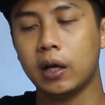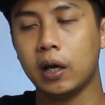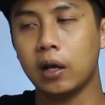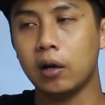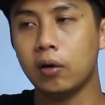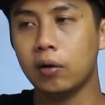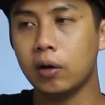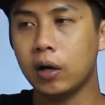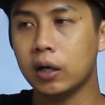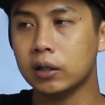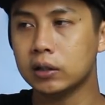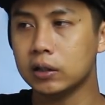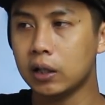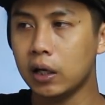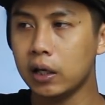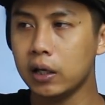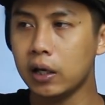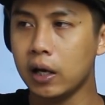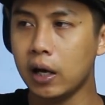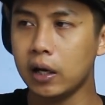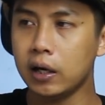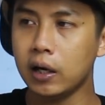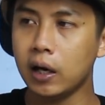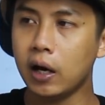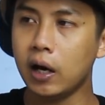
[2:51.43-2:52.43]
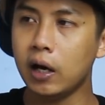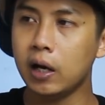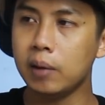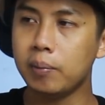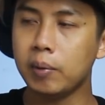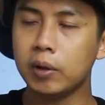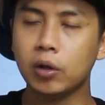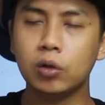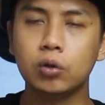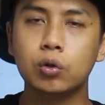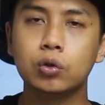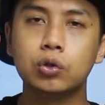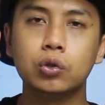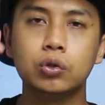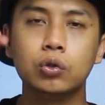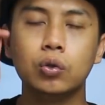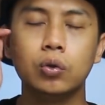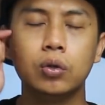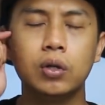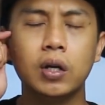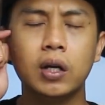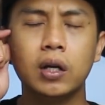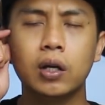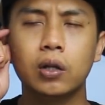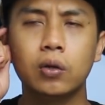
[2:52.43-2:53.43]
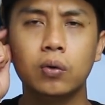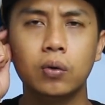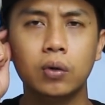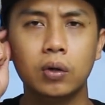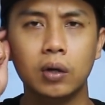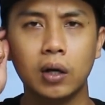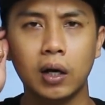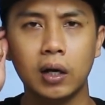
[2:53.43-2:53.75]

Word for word: kalau nggak salah yang ada kalimat atau judulnya gitu